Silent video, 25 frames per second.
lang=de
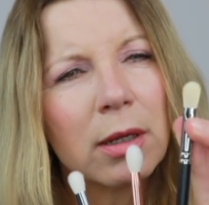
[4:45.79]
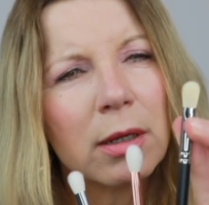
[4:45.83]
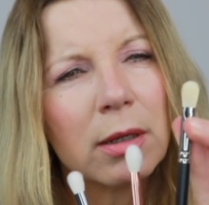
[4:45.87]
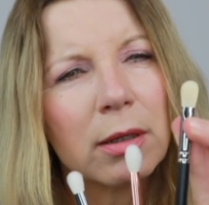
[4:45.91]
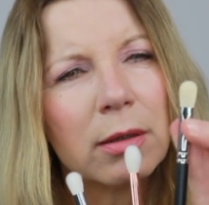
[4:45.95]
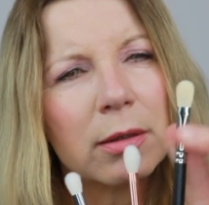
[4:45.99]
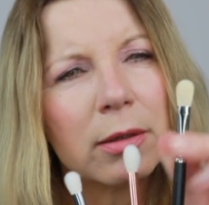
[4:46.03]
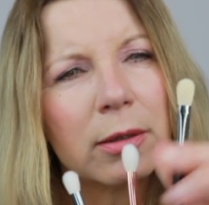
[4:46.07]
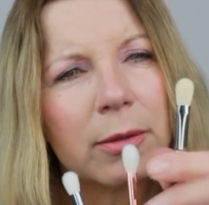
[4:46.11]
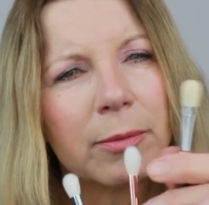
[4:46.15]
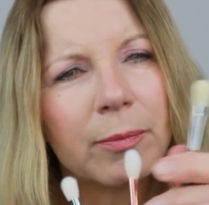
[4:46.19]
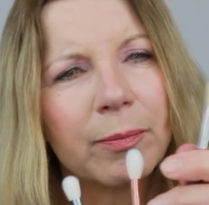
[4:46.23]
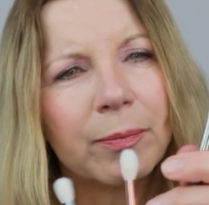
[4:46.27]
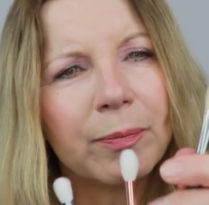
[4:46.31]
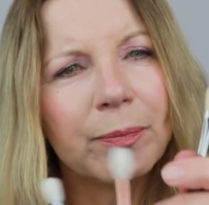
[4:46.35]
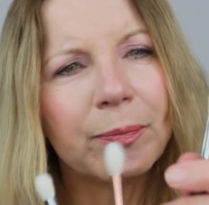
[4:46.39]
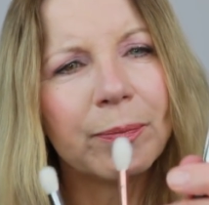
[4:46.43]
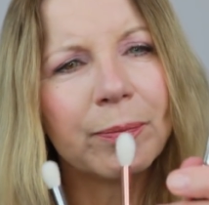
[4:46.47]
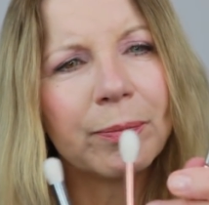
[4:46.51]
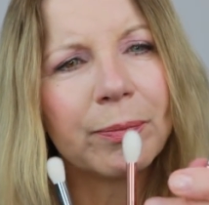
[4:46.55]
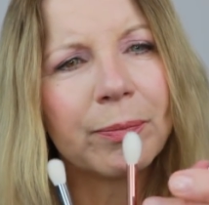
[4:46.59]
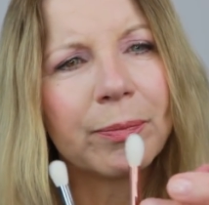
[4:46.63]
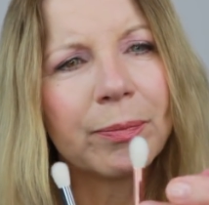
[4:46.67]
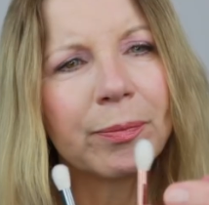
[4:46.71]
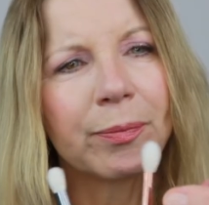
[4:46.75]

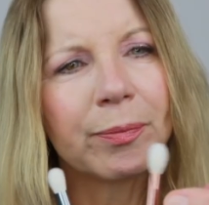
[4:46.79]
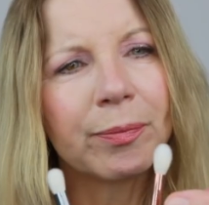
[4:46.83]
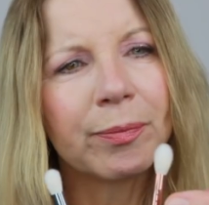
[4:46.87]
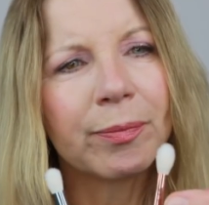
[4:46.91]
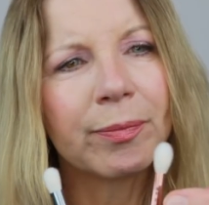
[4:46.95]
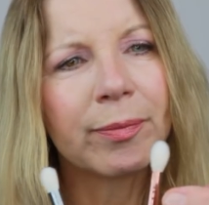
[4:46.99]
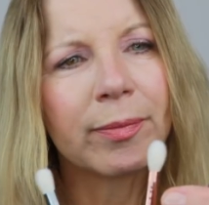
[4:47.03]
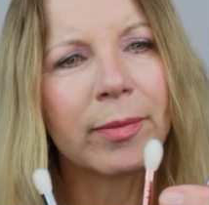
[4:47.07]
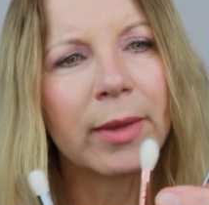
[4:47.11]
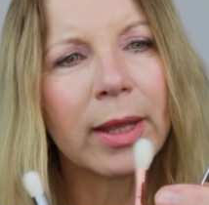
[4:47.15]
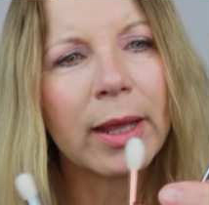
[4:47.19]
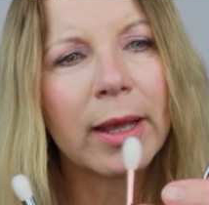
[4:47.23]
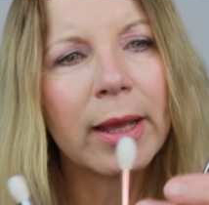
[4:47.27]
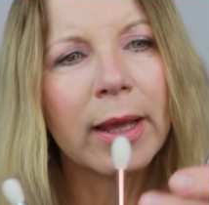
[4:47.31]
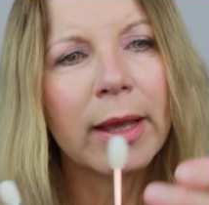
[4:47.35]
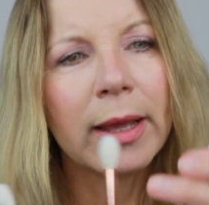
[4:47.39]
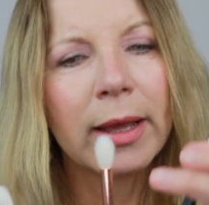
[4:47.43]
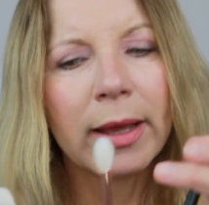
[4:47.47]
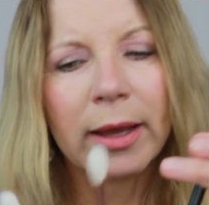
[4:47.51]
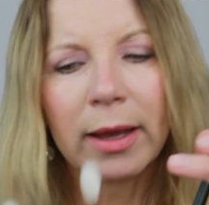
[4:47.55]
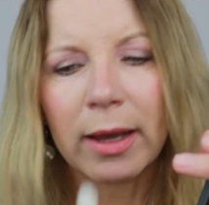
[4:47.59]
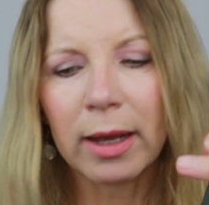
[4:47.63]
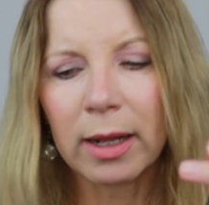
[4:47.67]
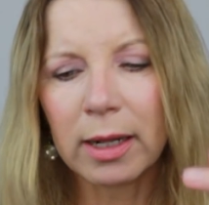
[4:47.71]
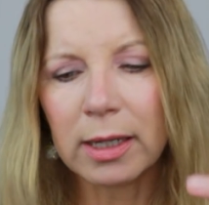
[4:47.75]
Ähm,
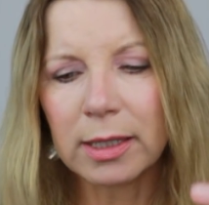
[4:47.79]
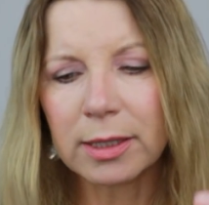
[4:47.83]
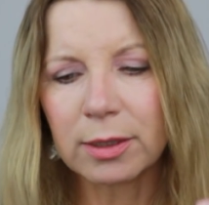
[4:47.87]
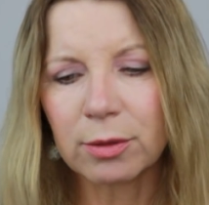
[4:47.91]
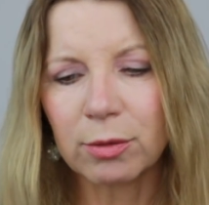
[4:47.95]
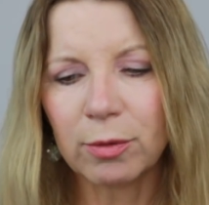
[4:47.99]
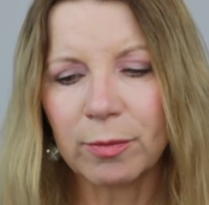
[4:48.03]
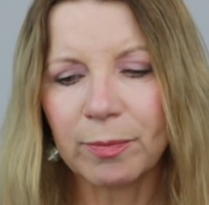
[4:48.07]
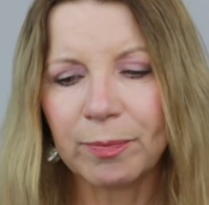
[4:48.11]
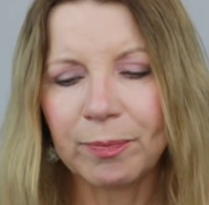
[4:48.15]
also,